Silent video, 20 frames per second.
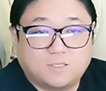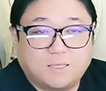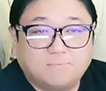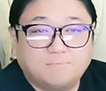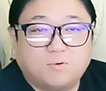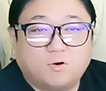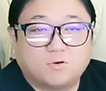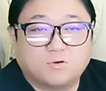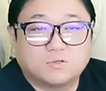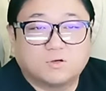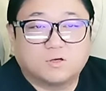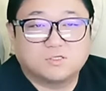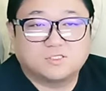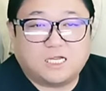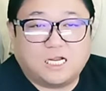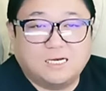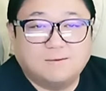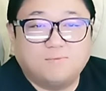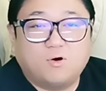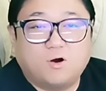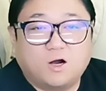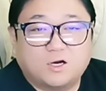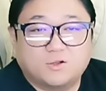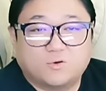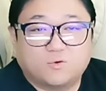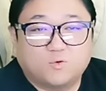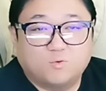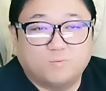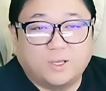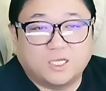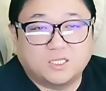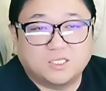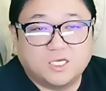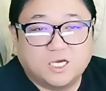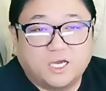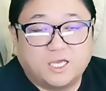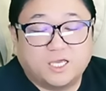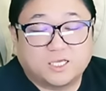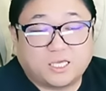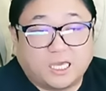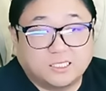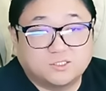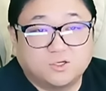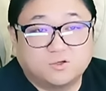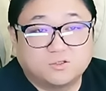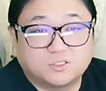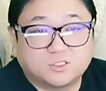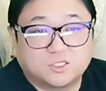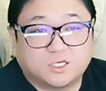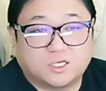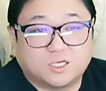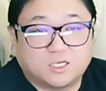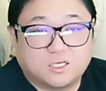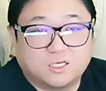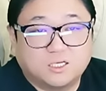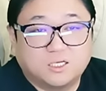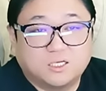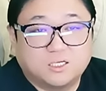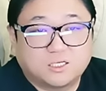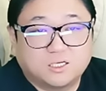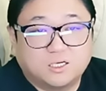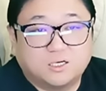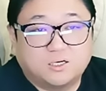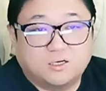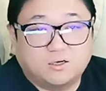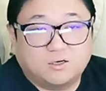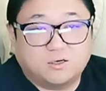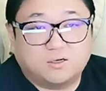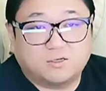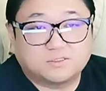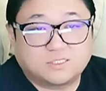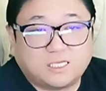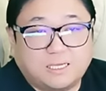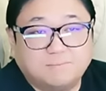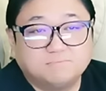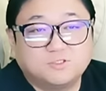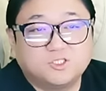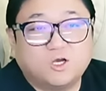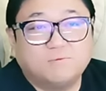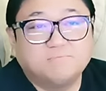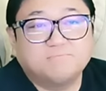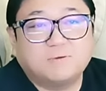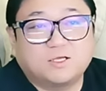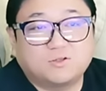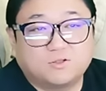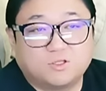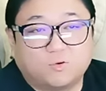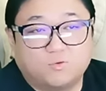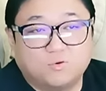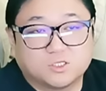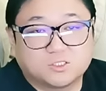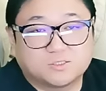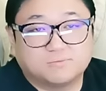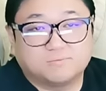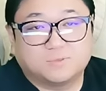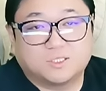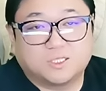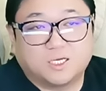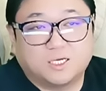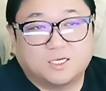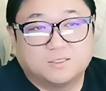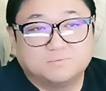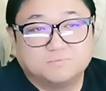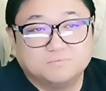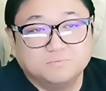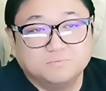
템 먹은 걸 삶아가려고 매니아의 계정째 어, 3천만 원에 올렸습니다.